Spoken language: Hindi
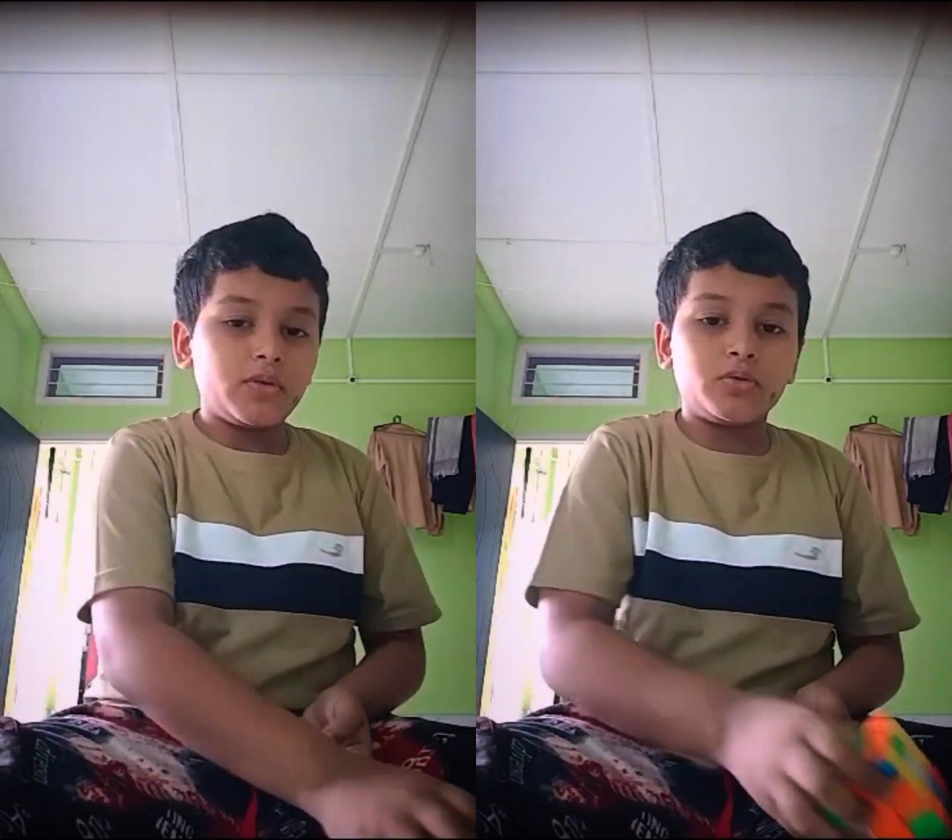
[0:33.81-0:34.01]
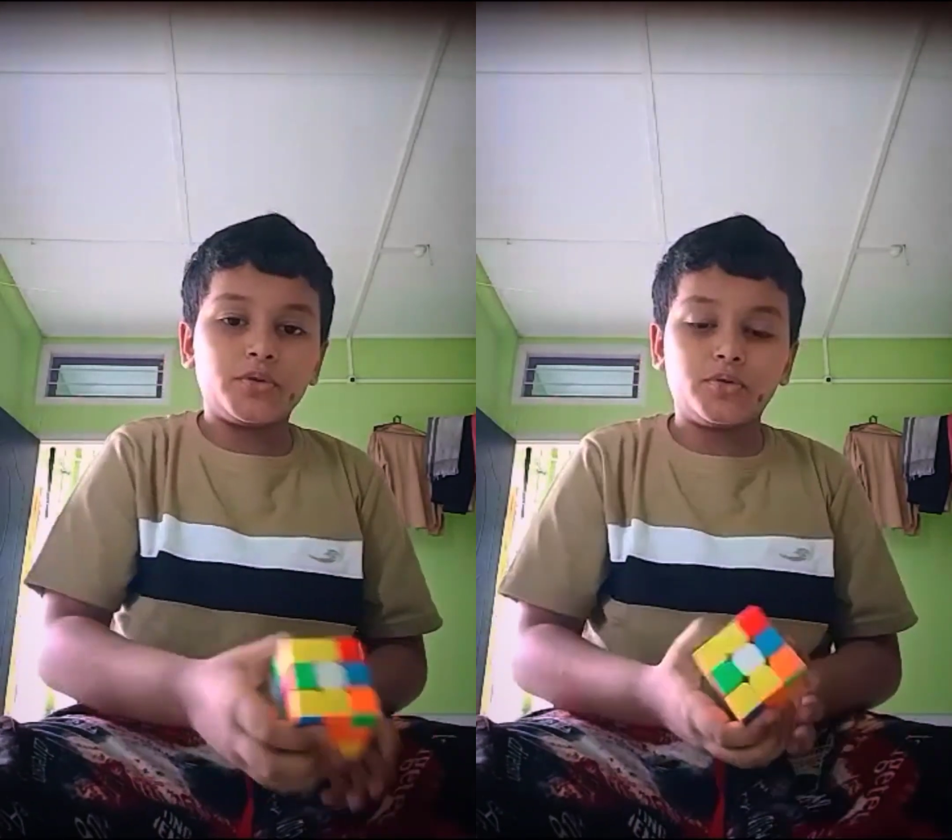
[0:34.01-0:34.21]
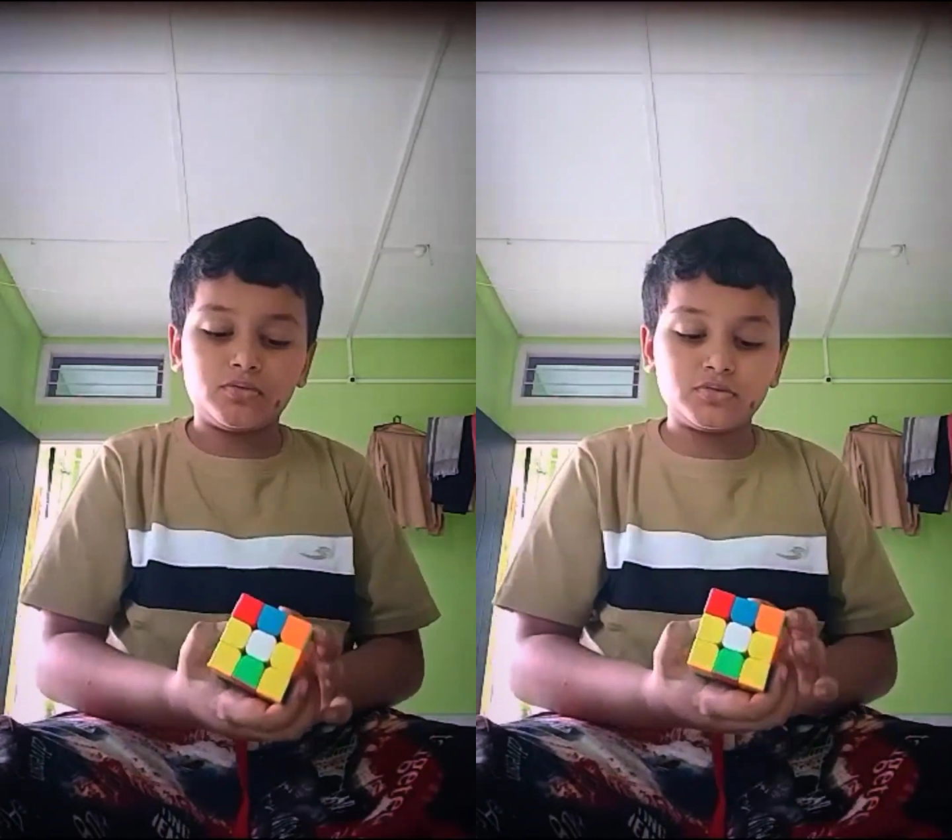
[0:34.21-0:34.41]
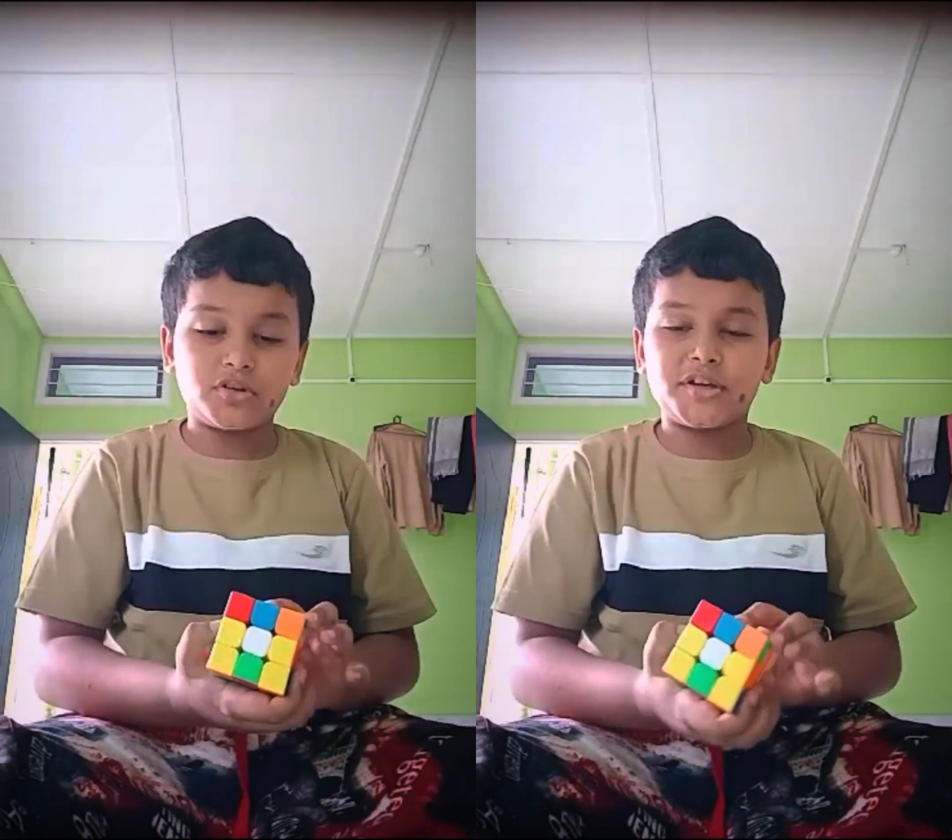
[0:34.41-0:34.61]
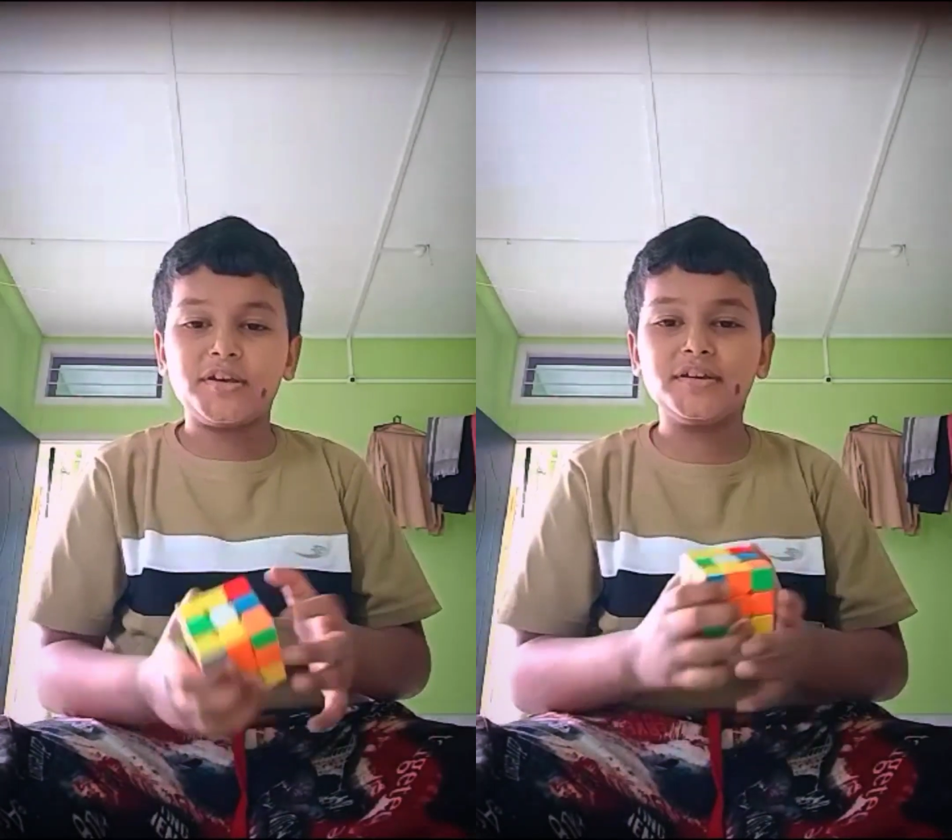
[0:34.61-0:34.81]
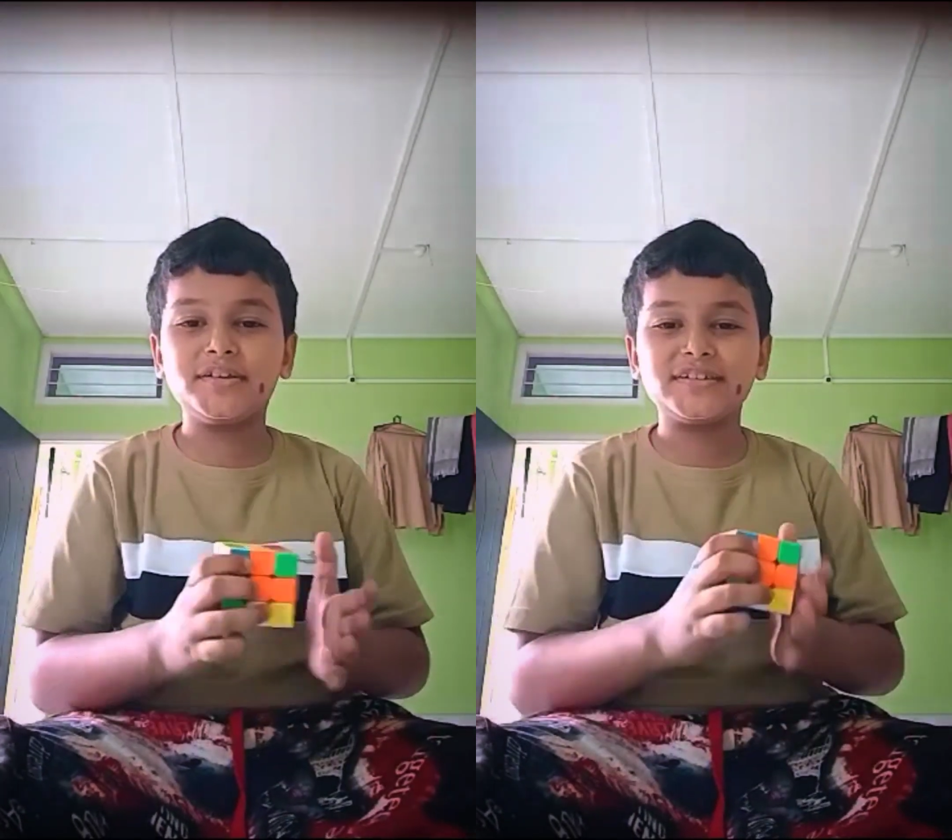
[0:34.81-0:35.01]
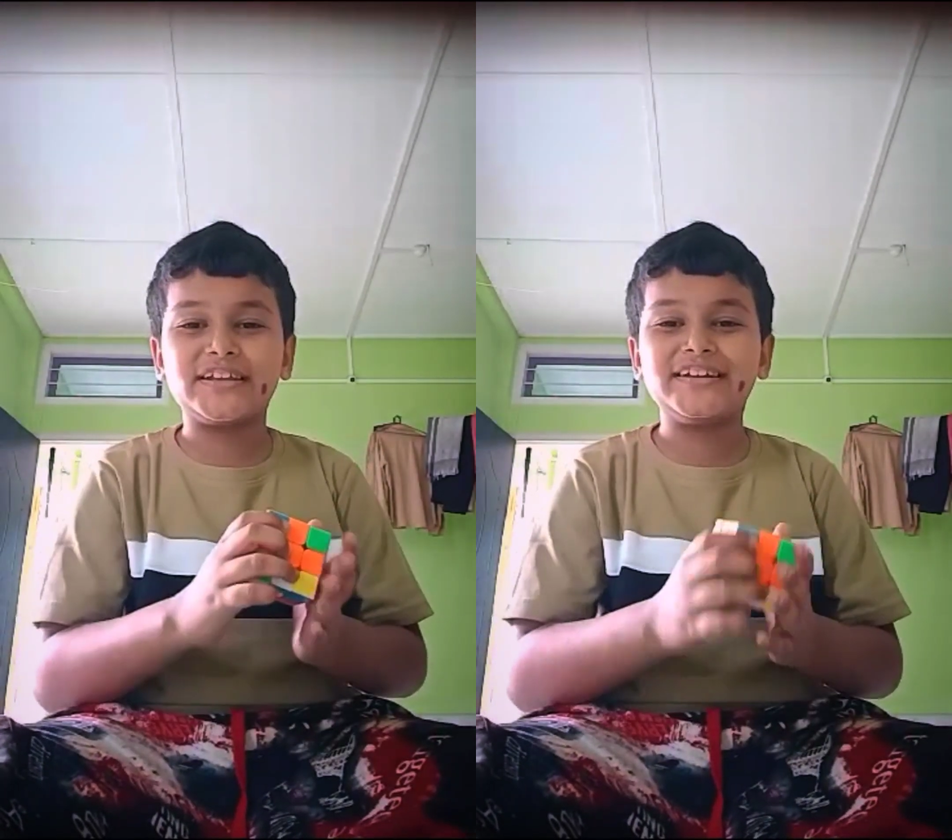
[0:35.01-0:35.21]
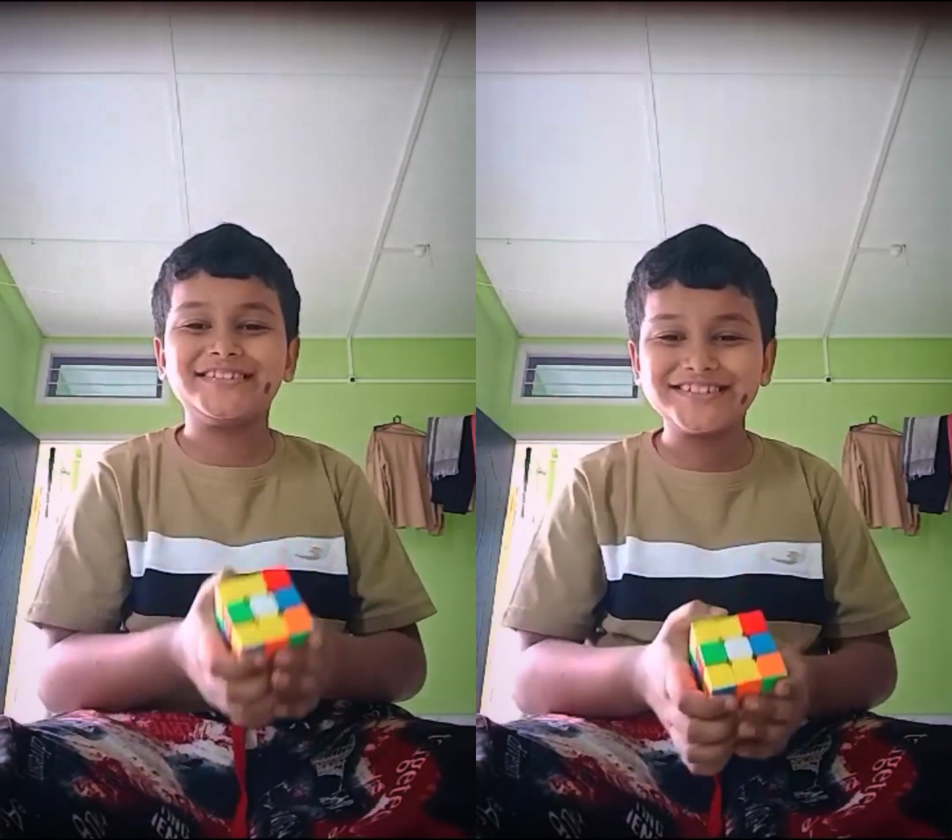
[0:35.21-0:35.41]
ओ नो सॉरी
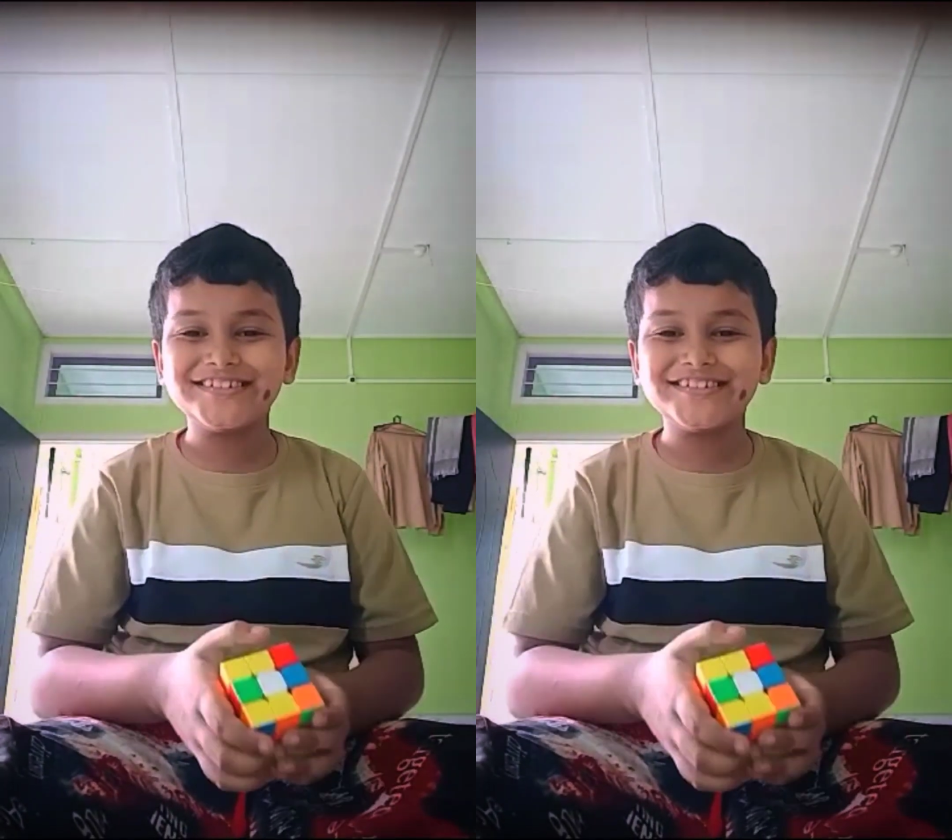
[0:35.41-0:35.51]
सादा